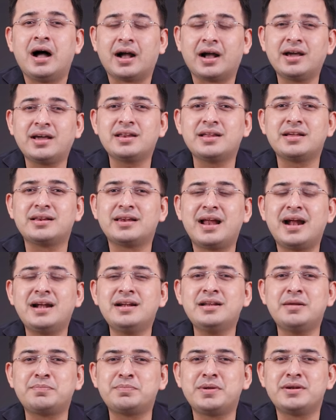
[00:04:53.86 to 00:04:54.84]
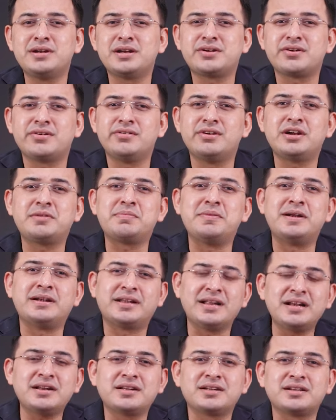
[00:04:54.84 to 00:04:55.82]
अगर इंग्लैंड अपना नेट एंड रेट
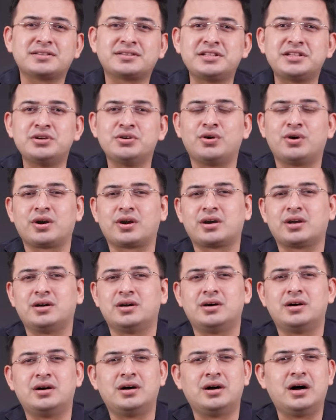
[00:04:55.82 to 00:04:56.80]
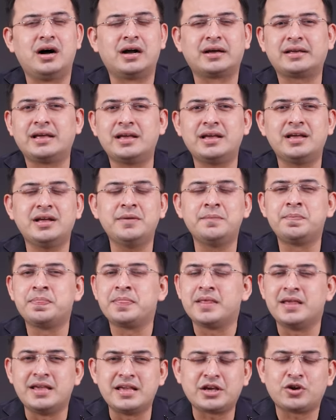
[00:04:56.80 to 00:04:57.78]
मेनटेन करती है और आगे
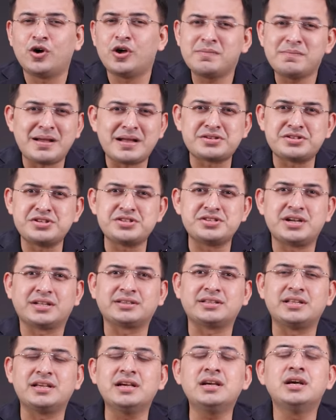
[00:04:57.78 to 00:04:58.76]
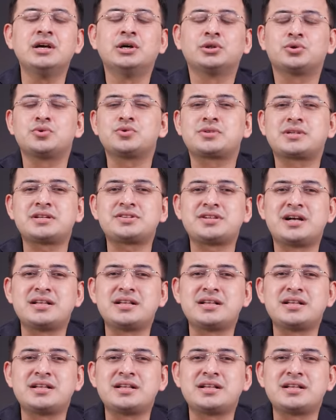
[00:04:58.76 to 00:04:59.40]
एक और मैच जीत जाती है तो उसके